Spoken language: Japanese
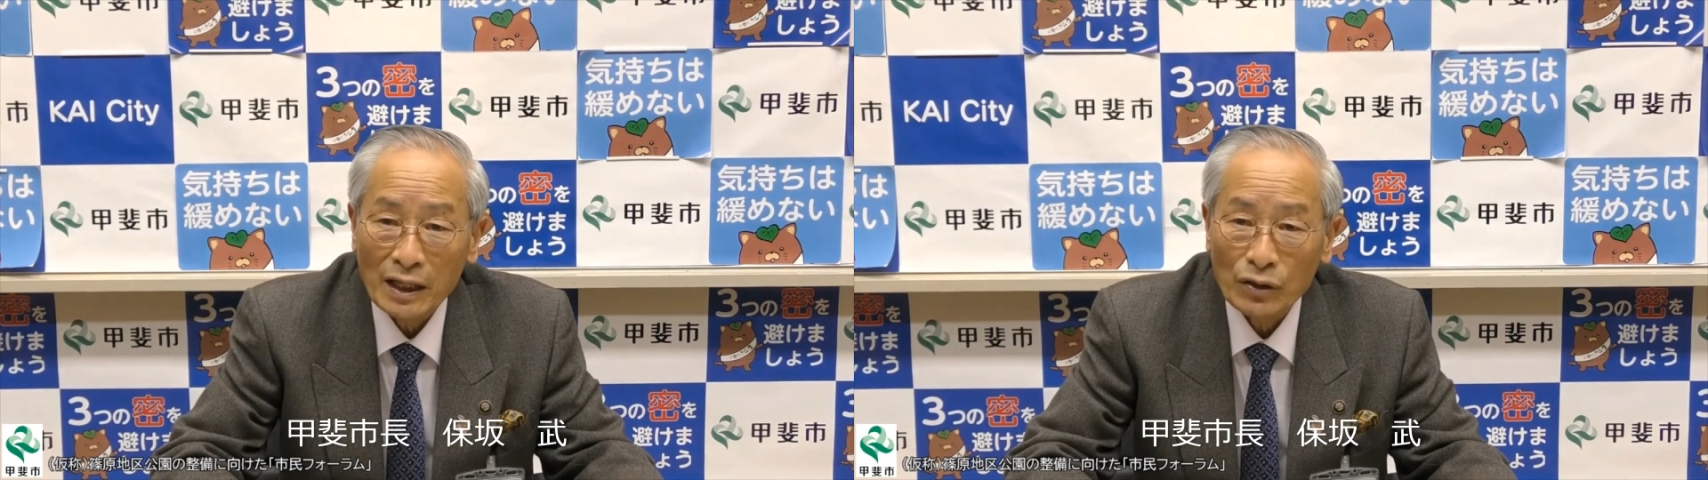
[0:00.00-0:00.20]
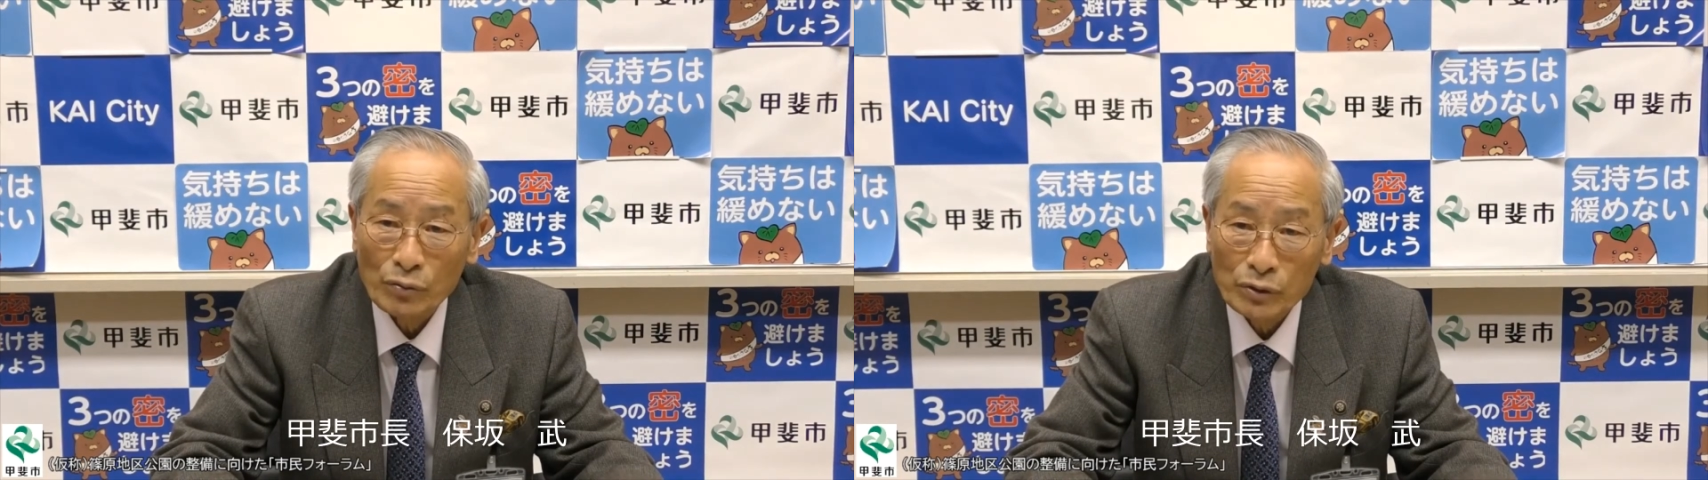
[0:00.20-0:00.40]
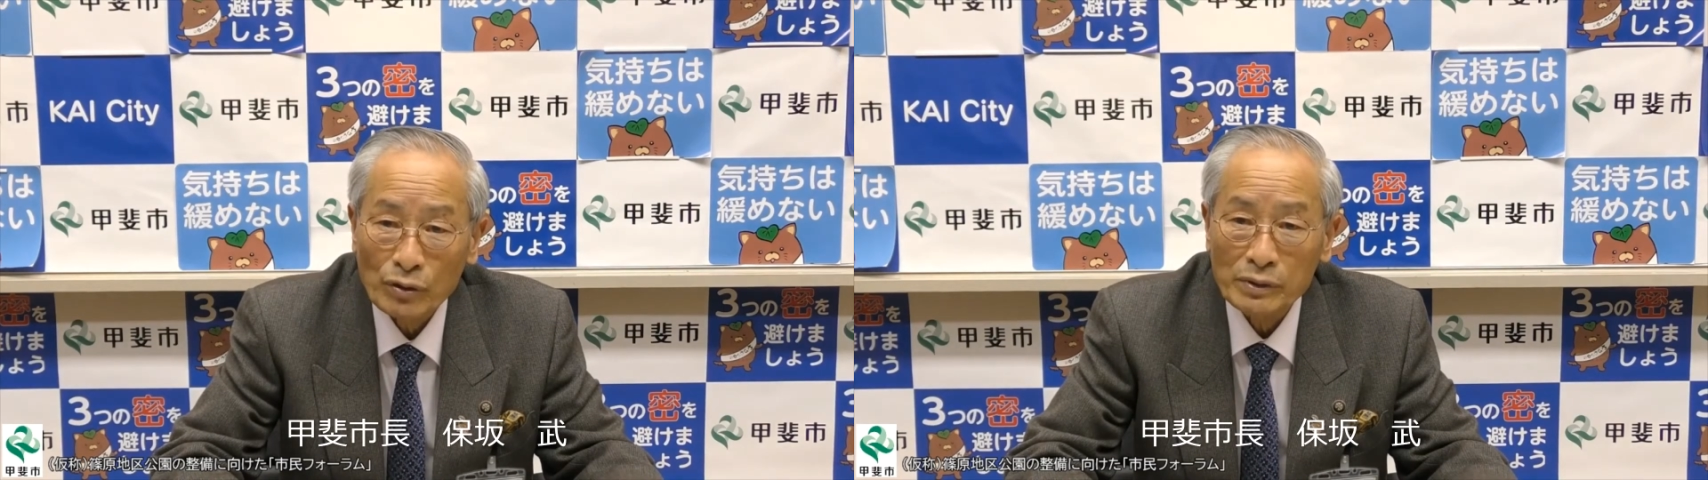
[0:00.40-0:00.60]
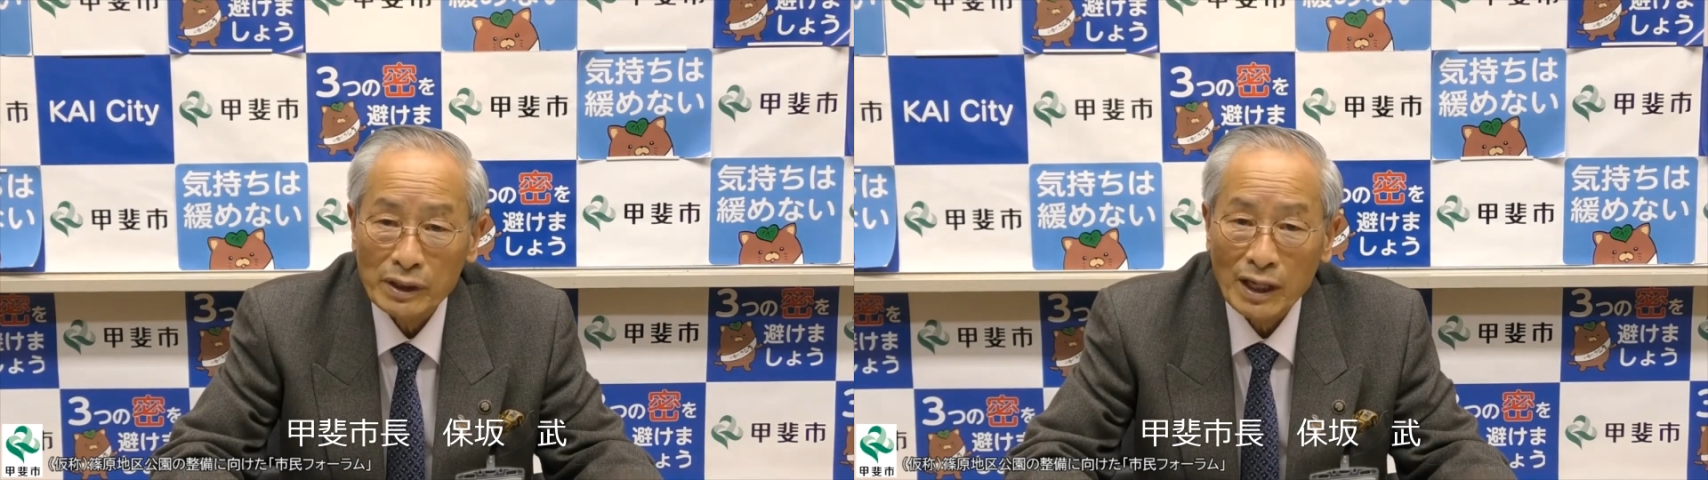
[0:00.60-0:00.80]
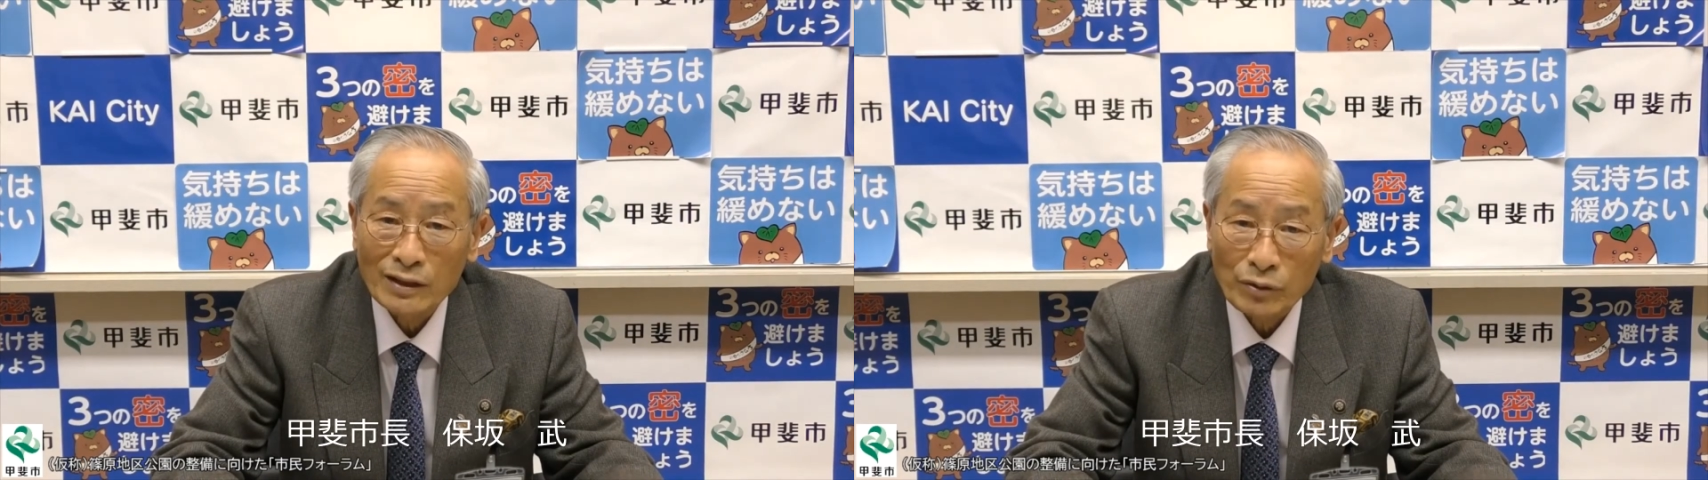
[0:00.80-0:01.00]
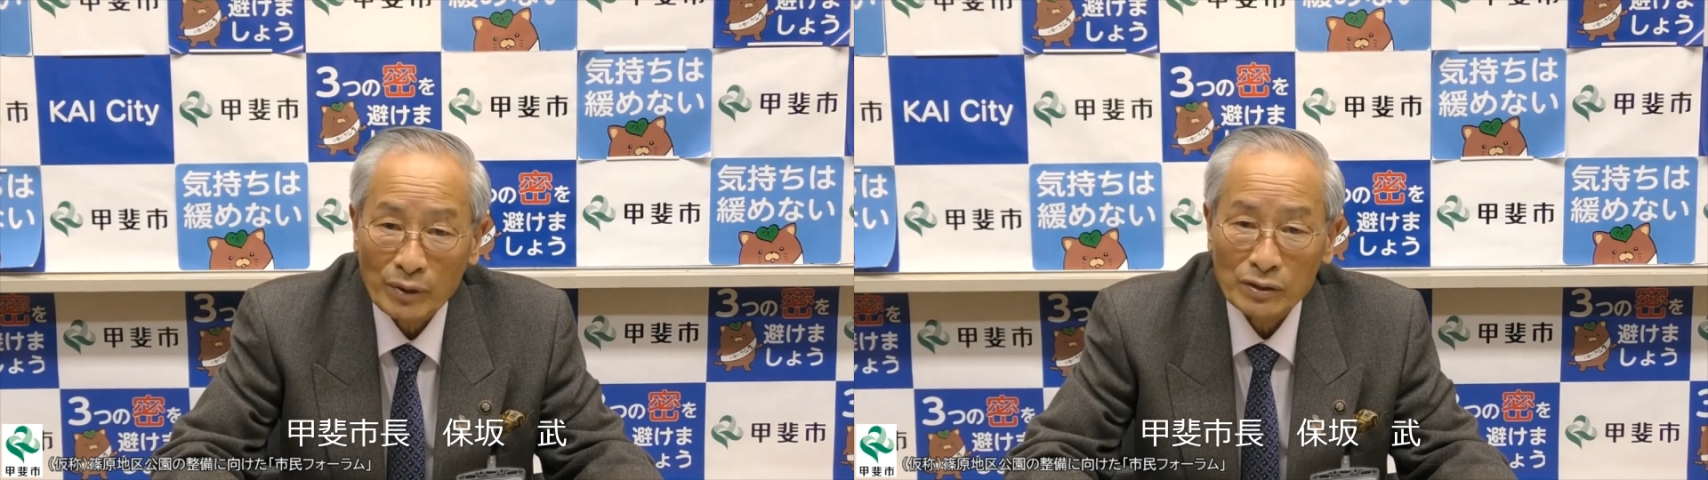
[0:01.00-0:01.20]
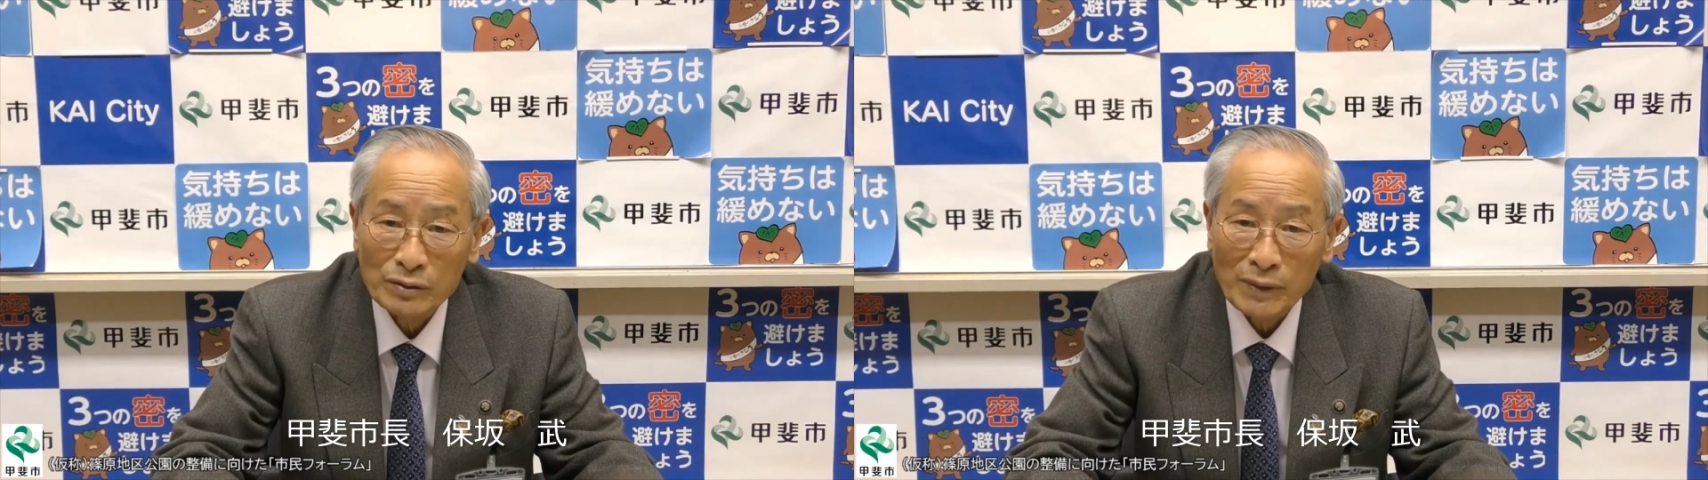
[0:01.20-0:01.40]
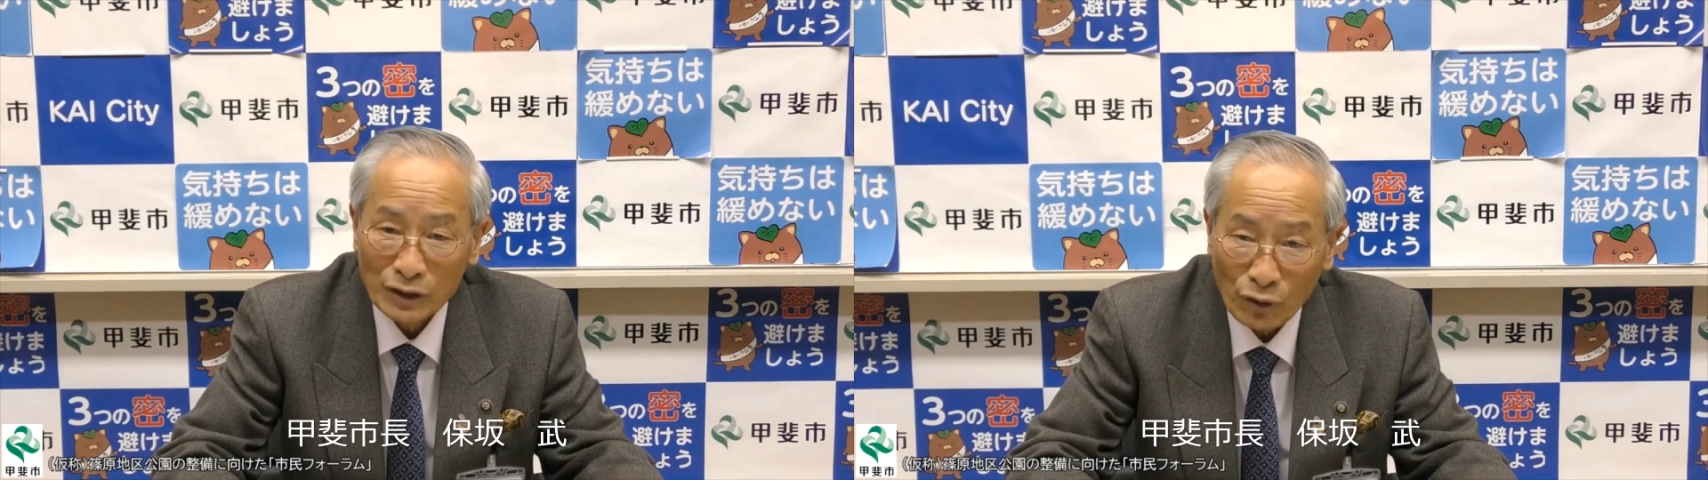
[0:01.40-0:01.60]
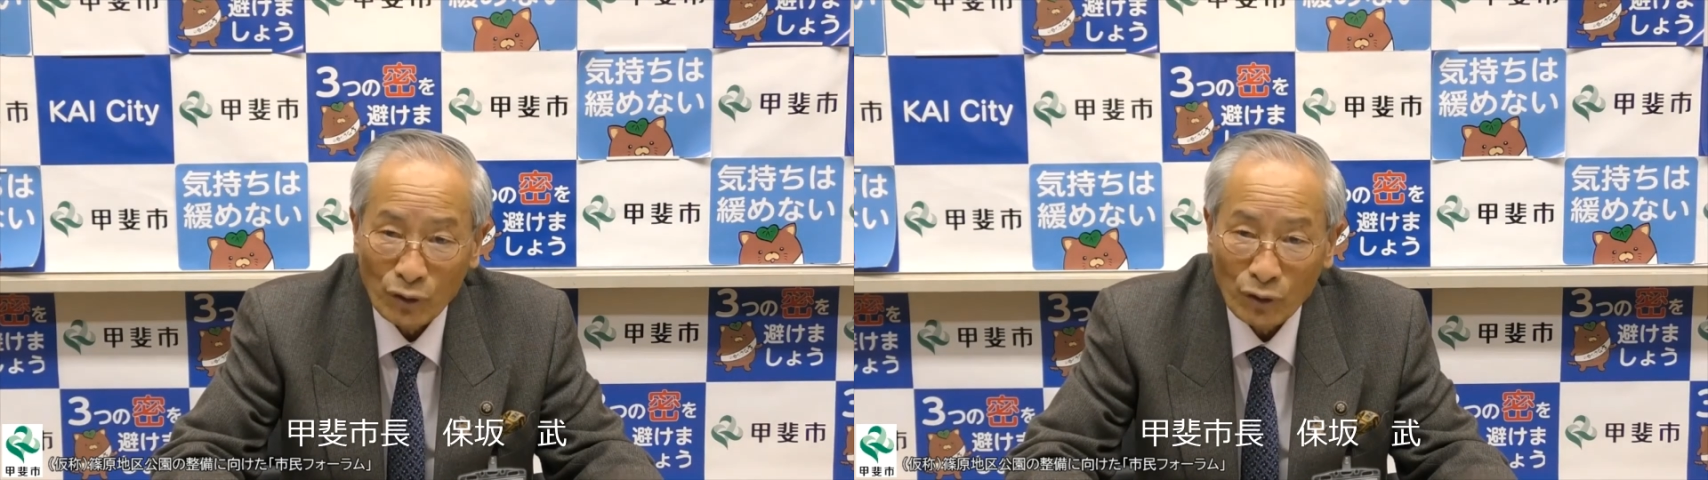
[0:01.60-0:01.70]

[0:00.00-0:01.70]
のびのび遊べる場所